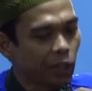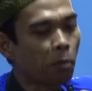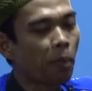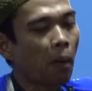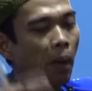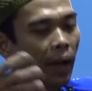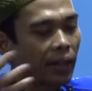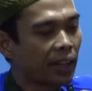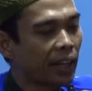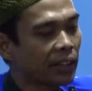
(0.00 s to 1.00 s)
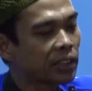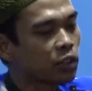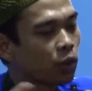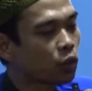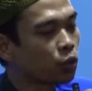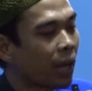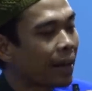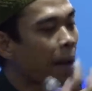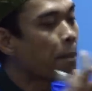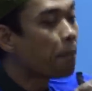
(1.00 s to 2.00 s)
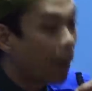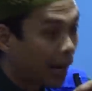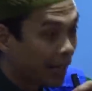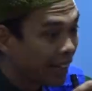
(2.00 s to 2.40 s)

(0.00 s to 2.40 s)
diumpamakannya dengan sesuatu yang nampak,